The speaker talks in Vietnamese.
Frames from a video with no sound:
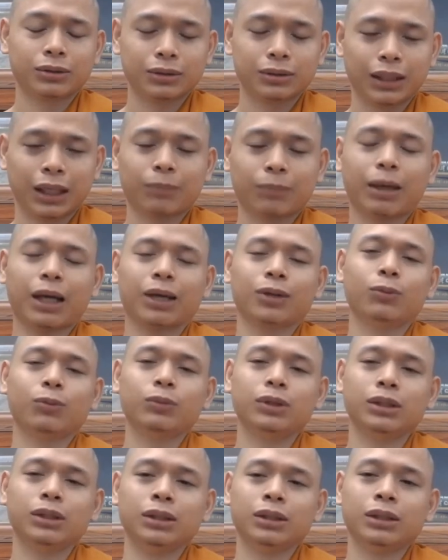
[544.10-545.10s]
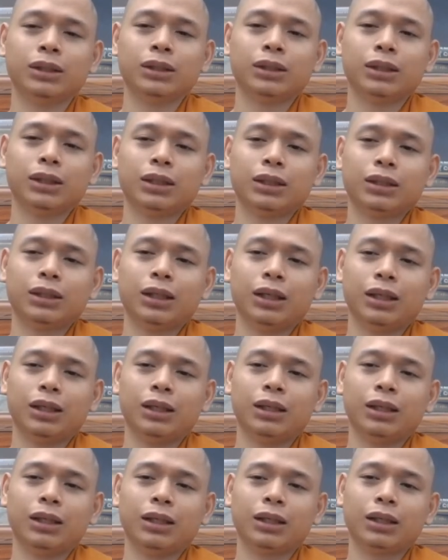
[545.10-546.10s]
đặt bát cúng dường
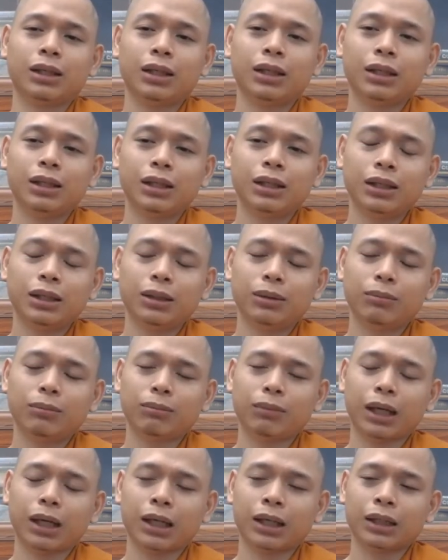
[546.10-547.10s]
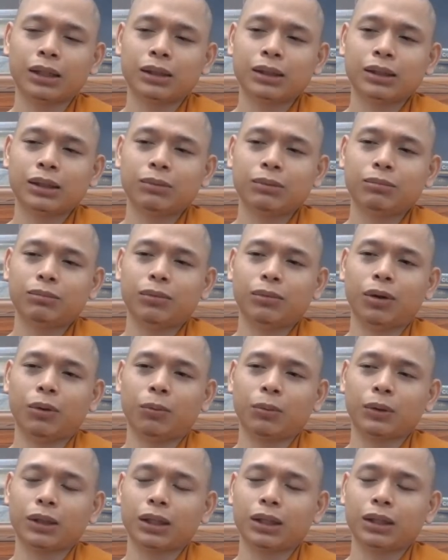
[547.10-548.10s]
thì khi mà
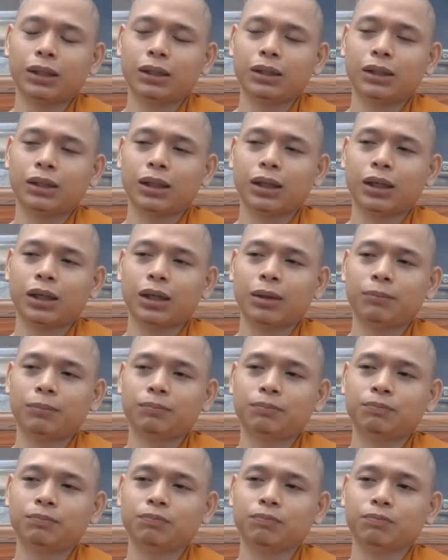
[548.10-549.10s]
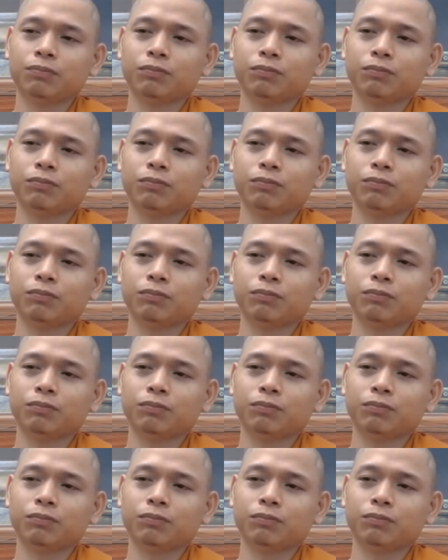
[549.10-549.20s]
một cái um,